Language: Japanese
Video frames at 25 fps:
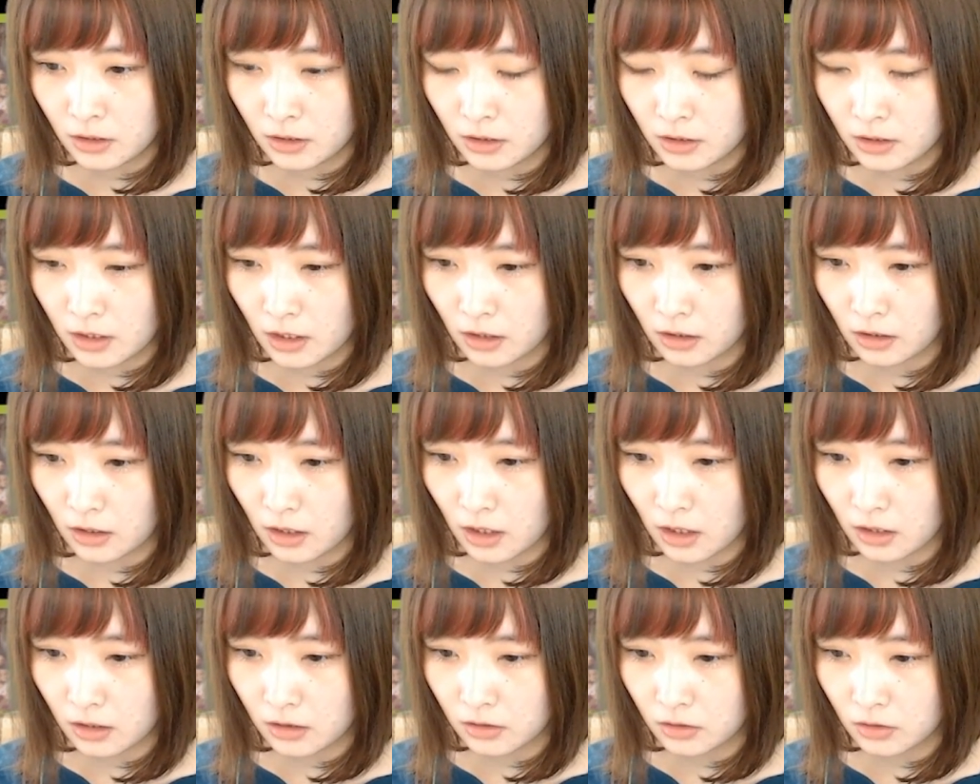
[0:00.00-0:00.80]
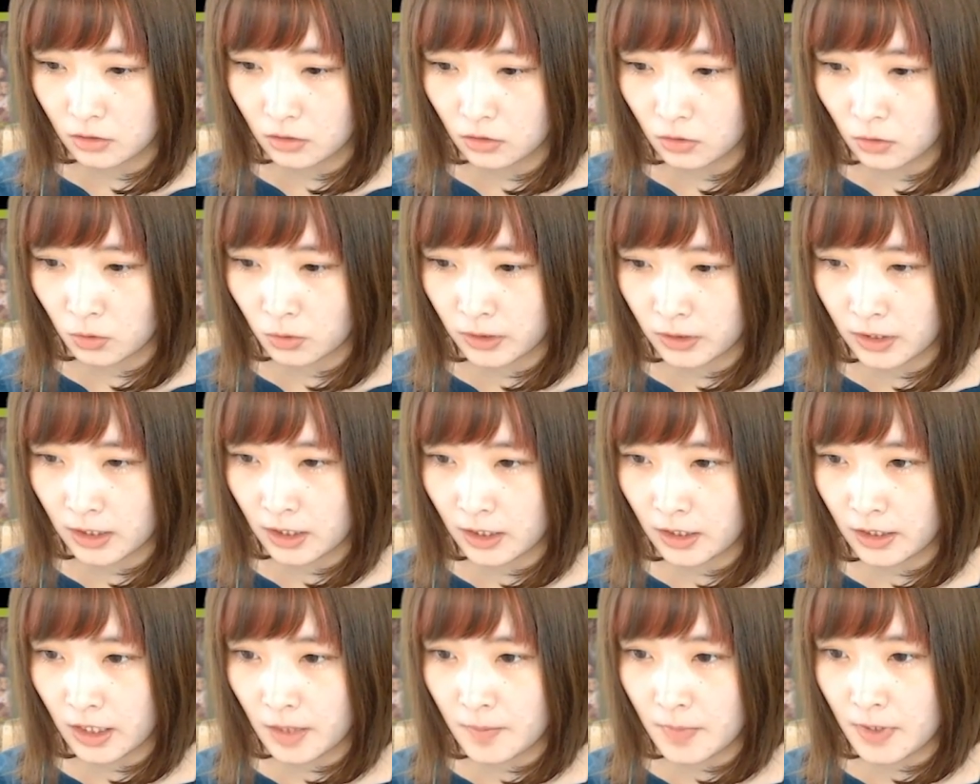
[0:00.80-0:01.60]
なんか固
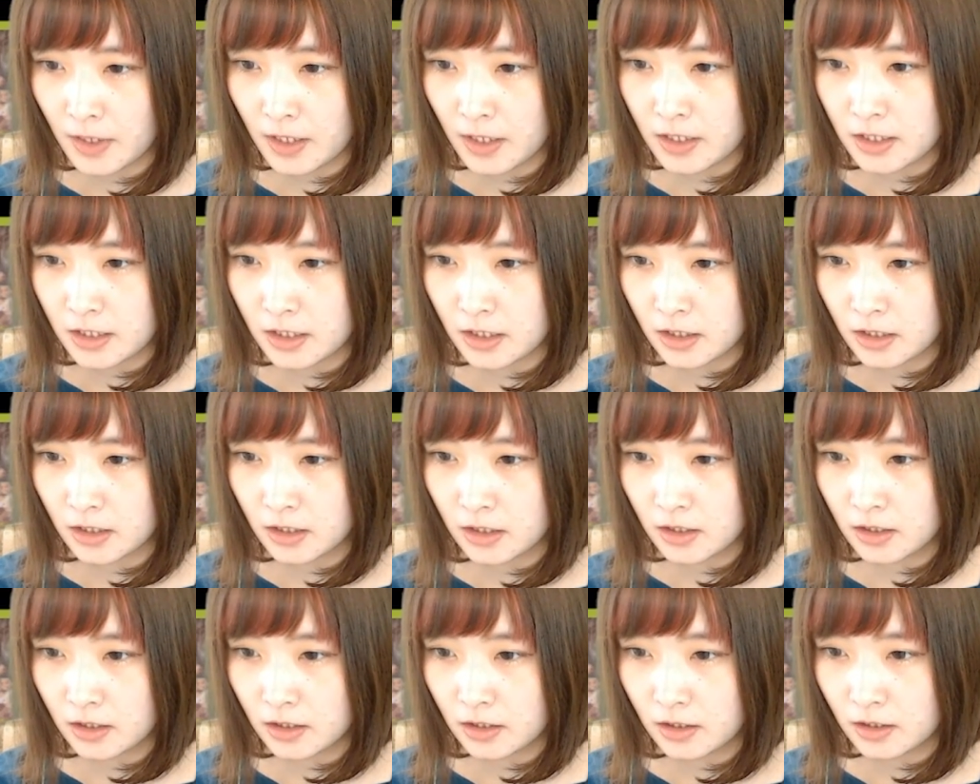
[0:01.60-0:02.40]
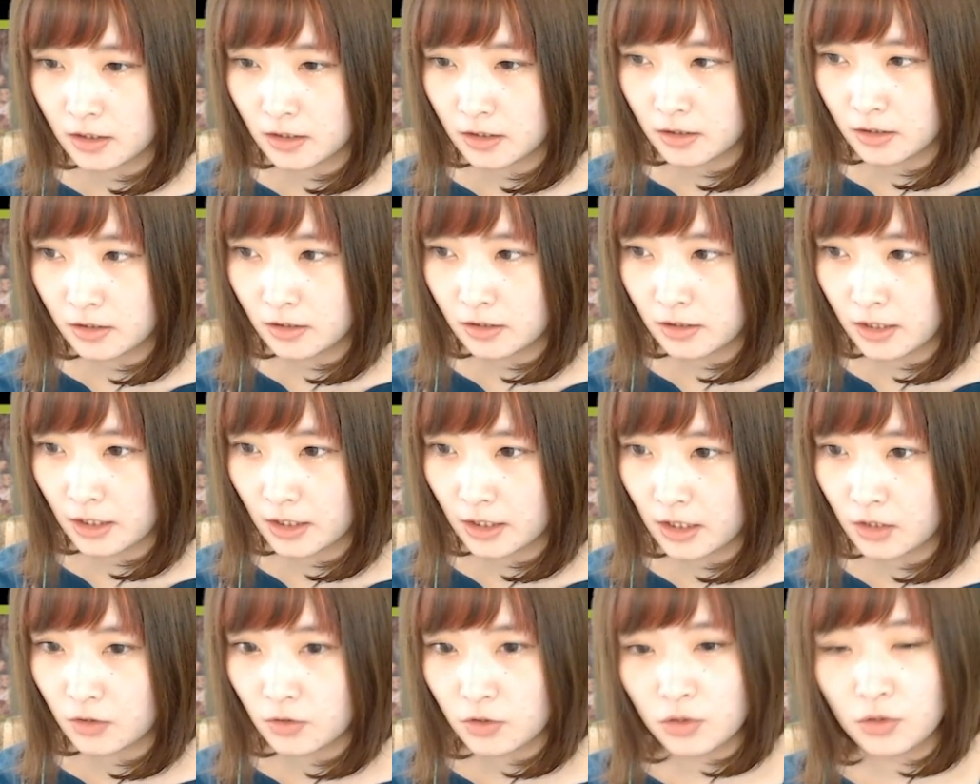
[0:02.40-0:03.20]
定ダメージで
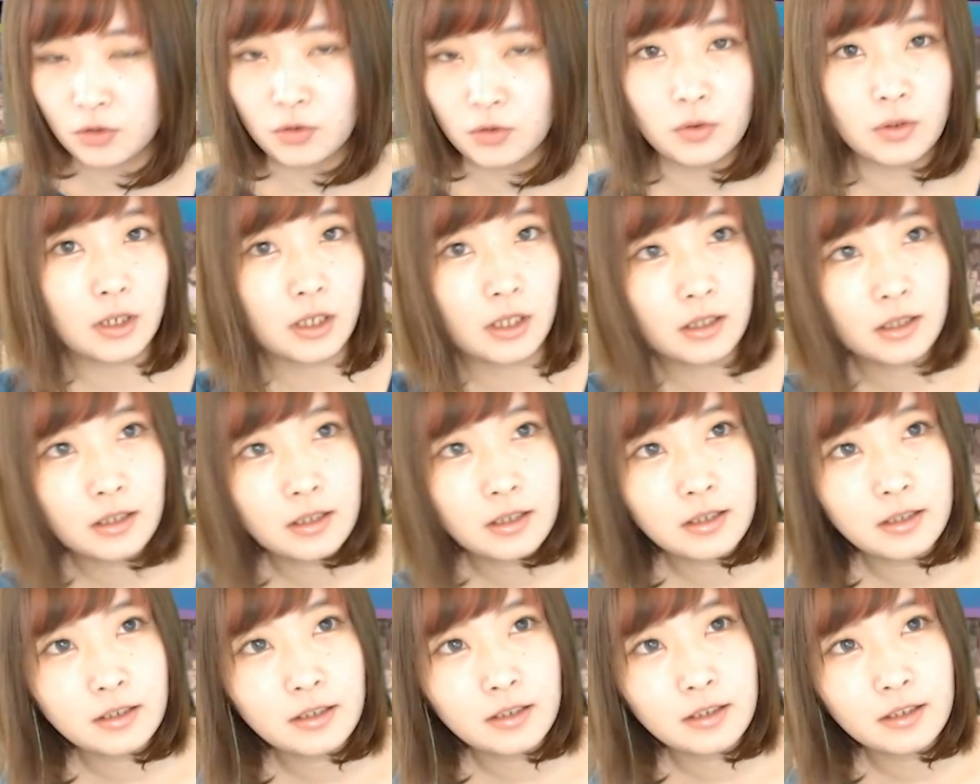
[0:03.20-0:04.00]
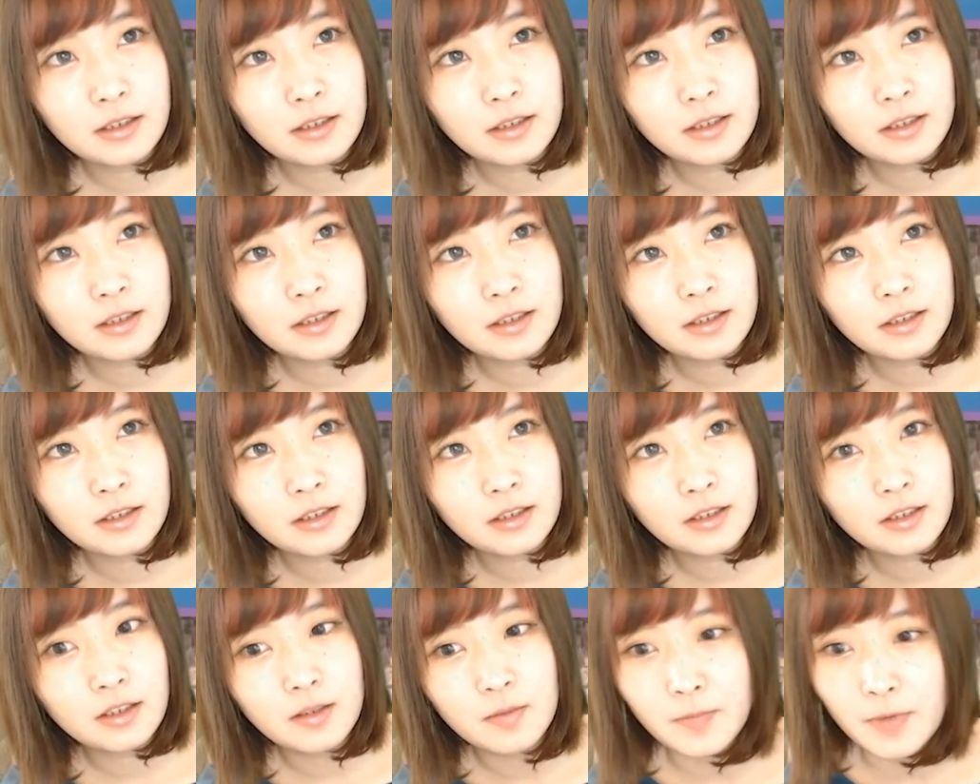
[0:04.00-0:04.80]
きる人とか
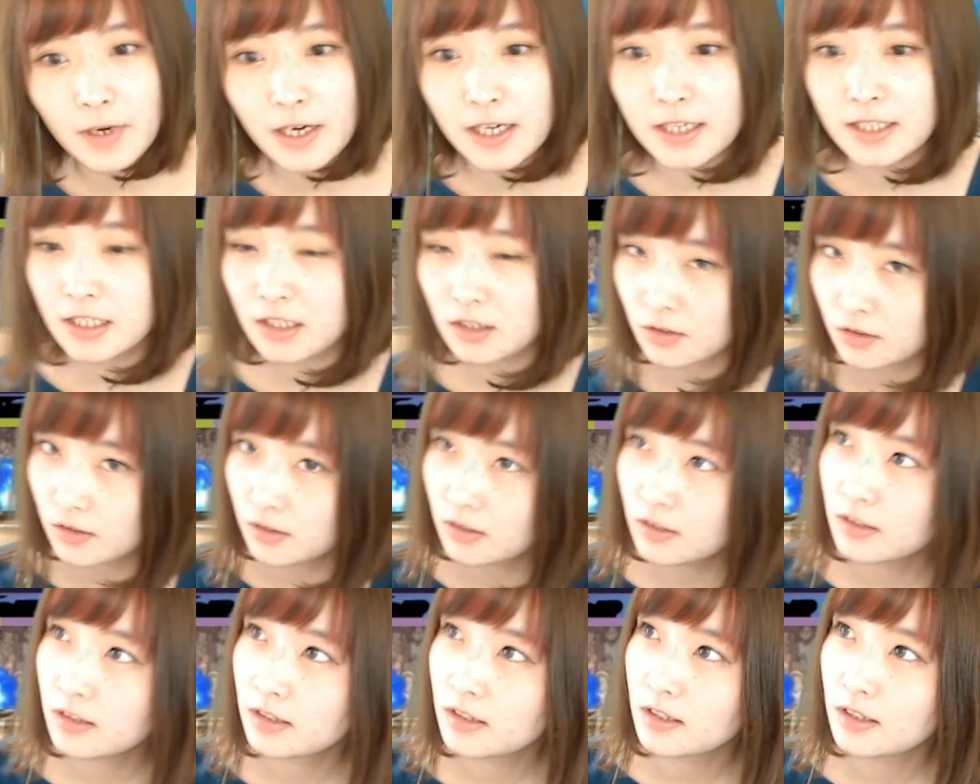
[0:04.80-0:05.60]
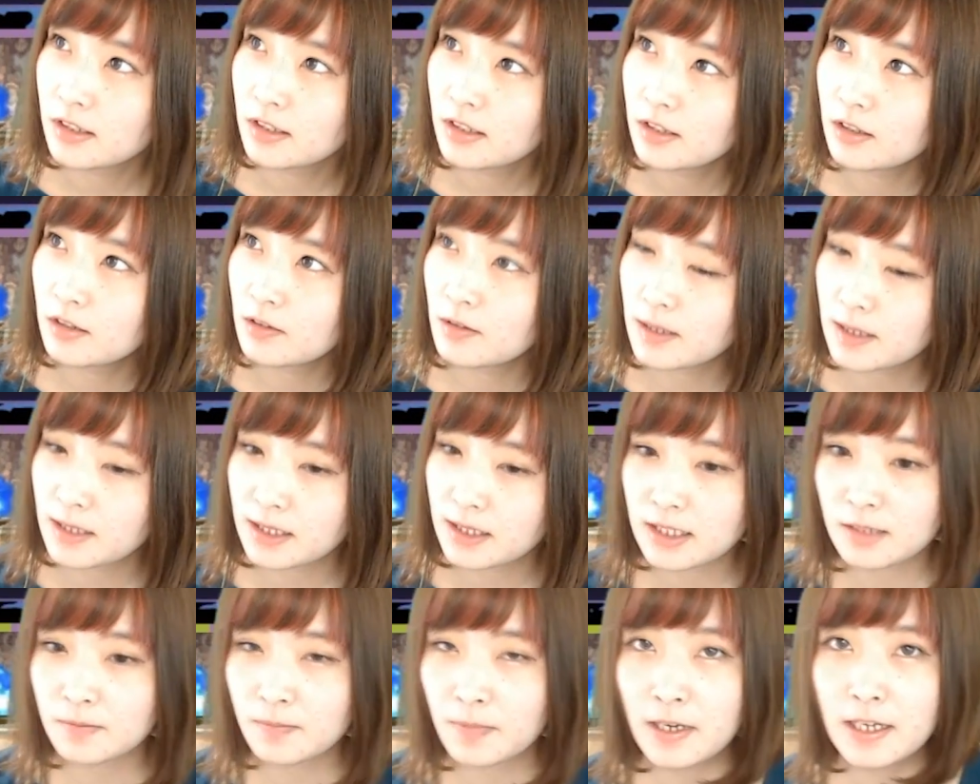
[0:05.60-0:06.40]
バージル
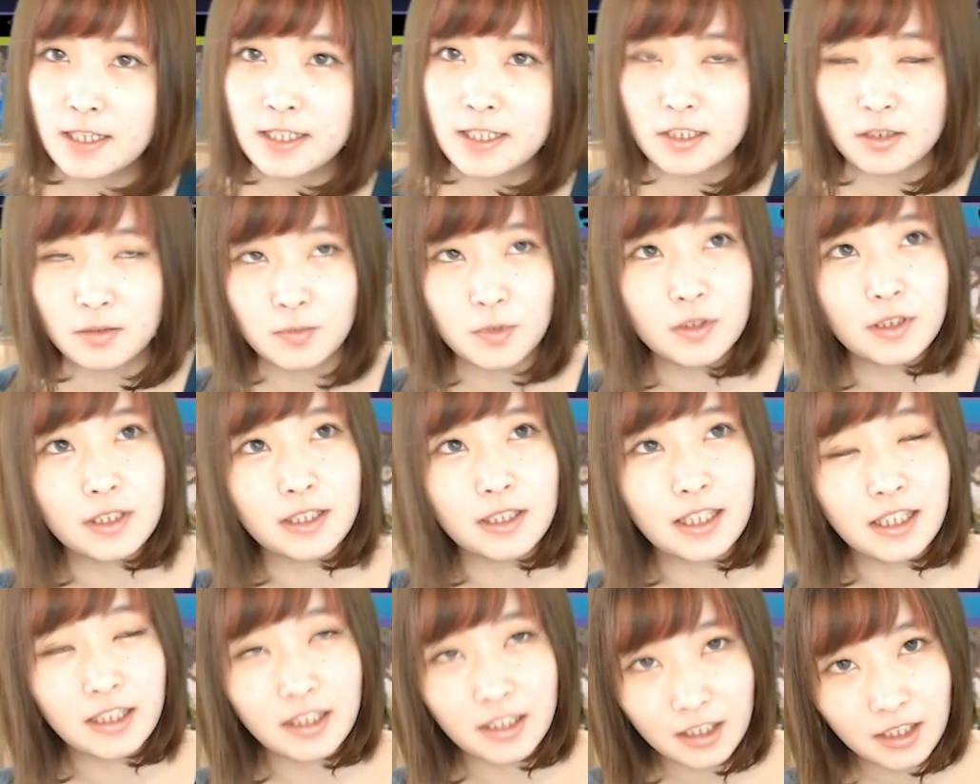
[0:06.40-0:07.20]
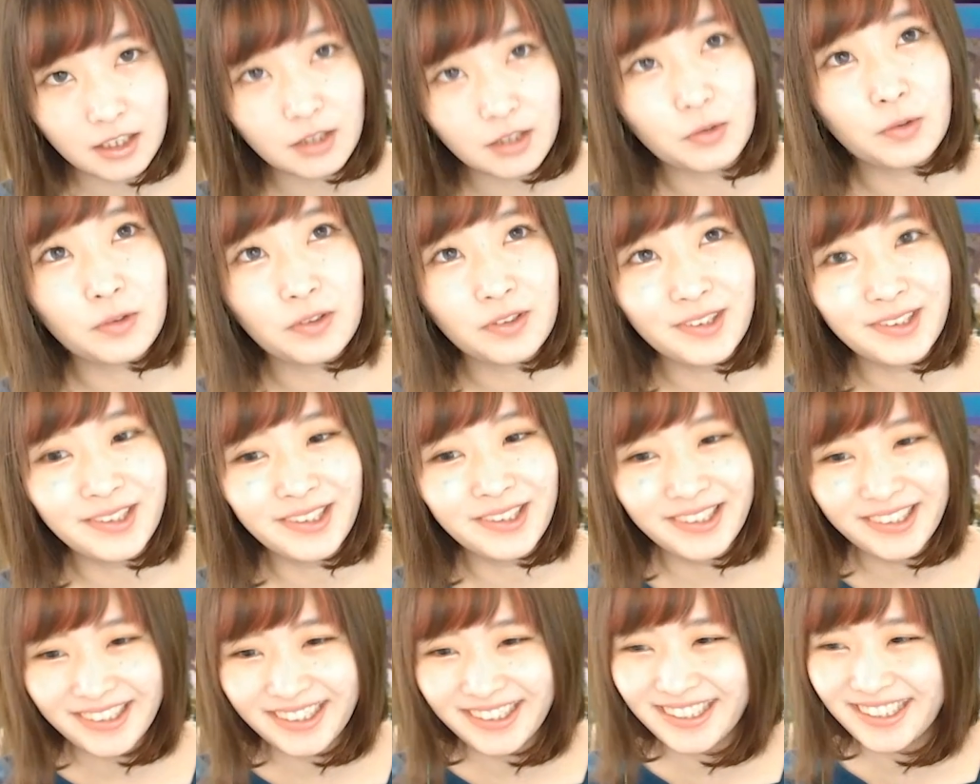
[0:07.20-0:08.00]
私バージル持ってないん
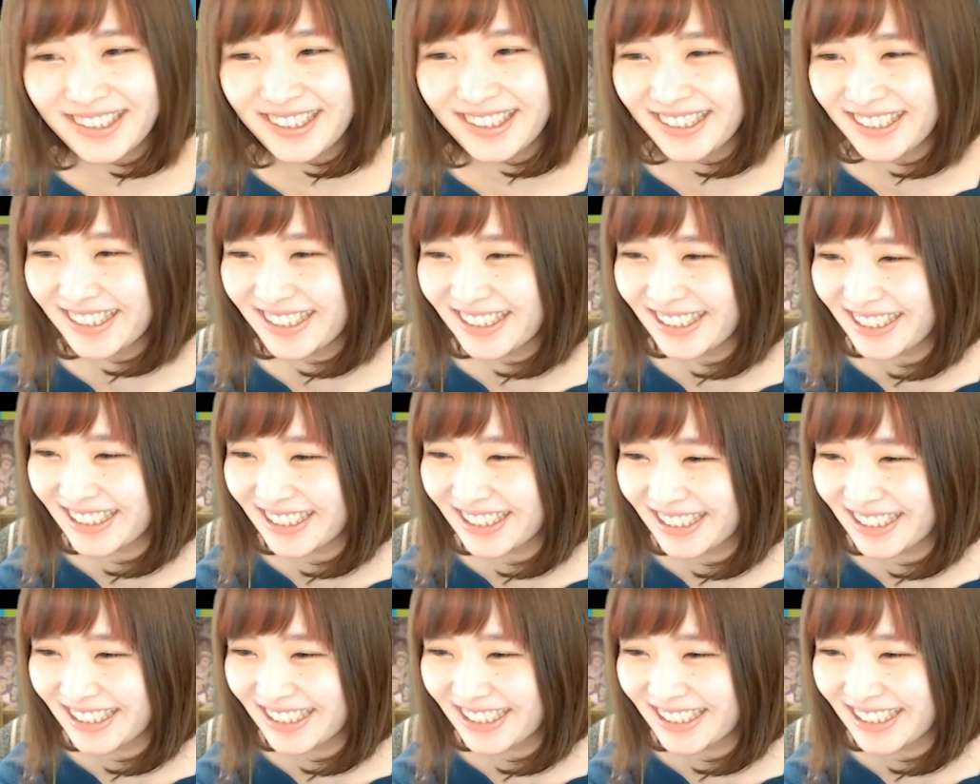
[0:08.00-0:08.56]
だけど